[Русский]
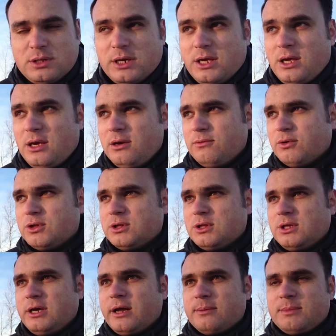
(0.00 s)
такие вот
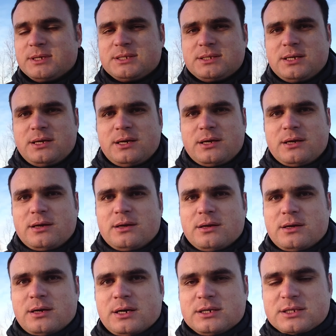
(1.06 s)
термосы
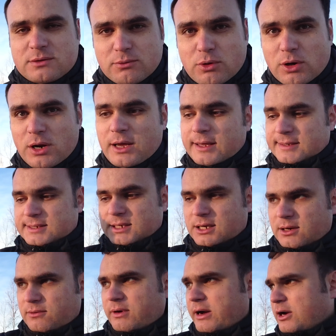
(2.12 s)
раствор,
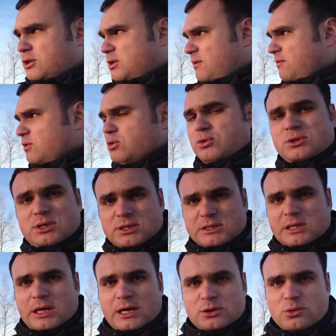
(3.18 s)
закрывают и ведут здесь
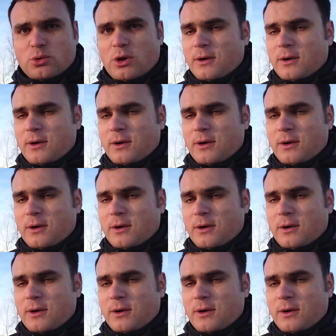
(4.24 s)
кладку.